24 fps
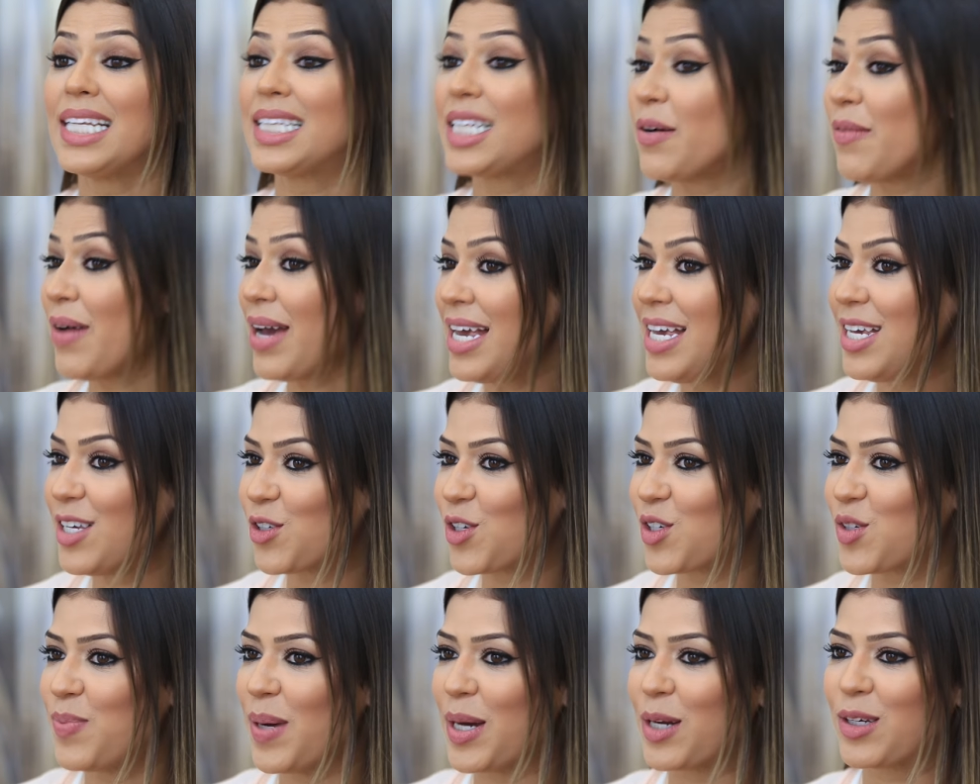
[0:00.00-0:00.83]
Então é
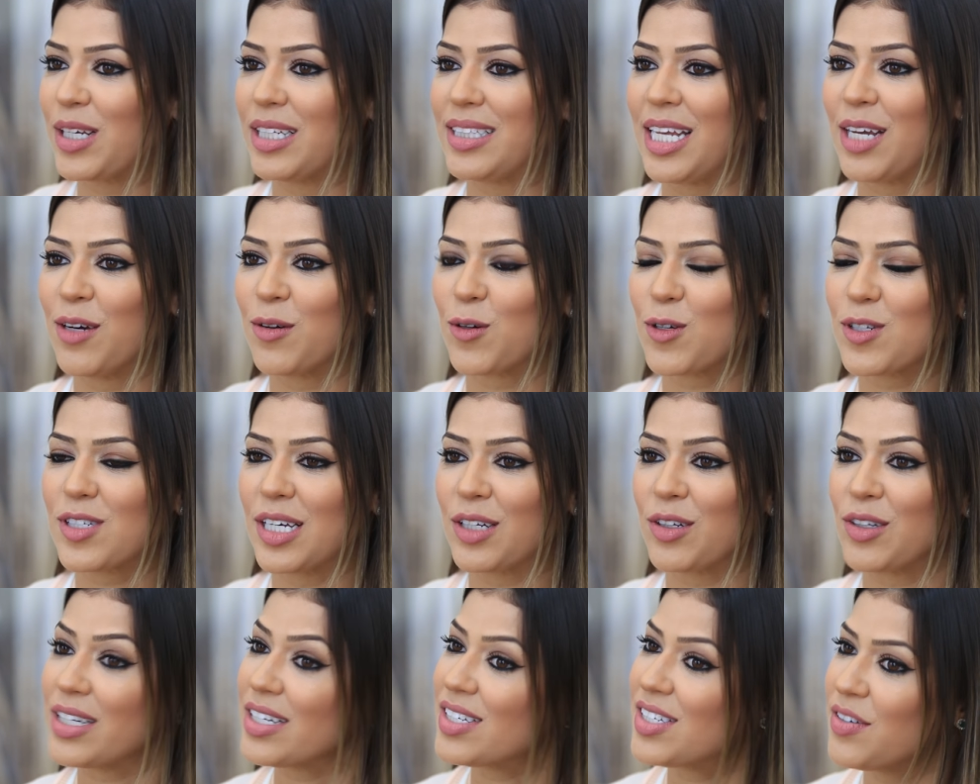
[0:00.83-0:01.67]
isso, espero que tenham
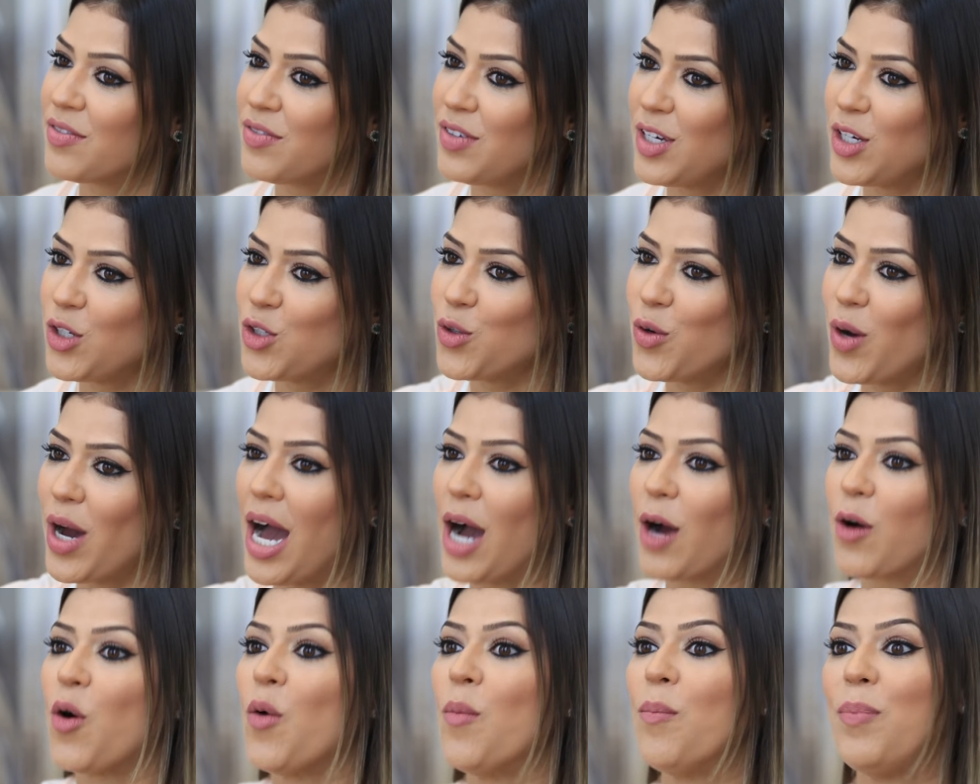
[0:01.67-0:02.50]
gostado desse vídeo.
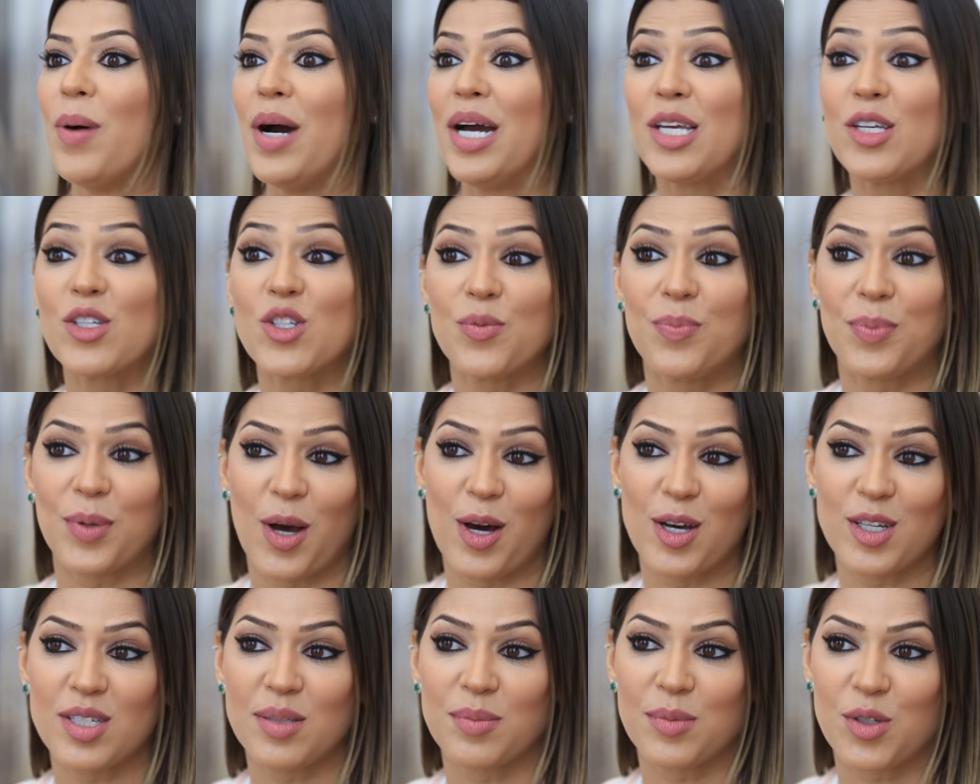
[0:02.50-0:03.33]
Acompanhe os
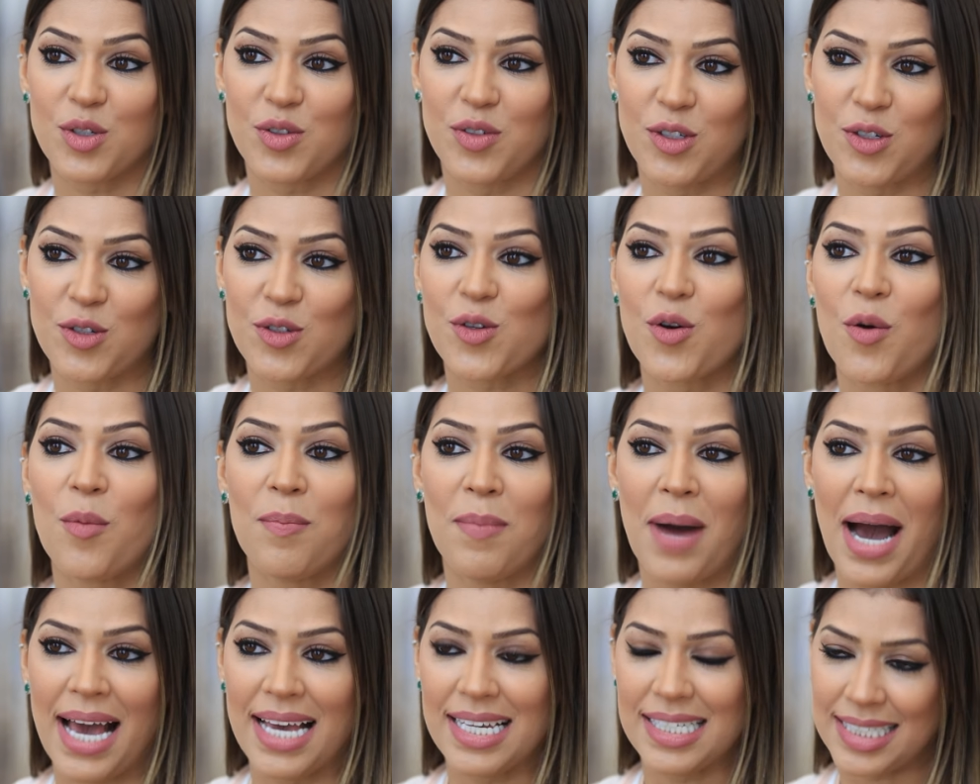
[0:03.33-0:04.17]
próximos vídeos com
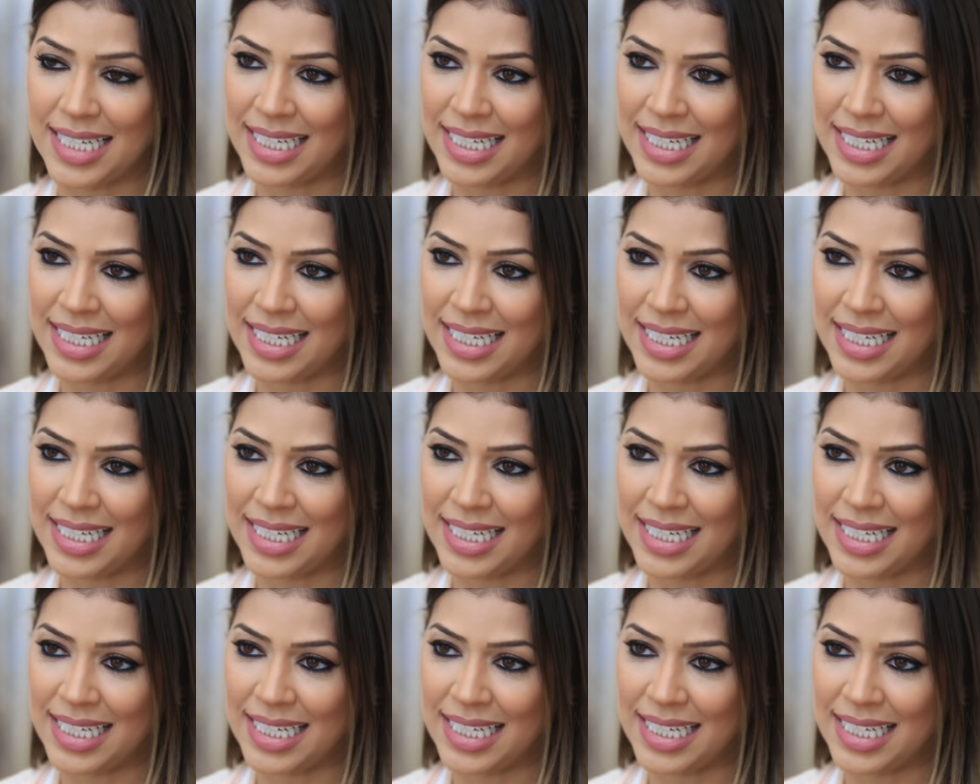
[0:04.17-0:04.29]
mais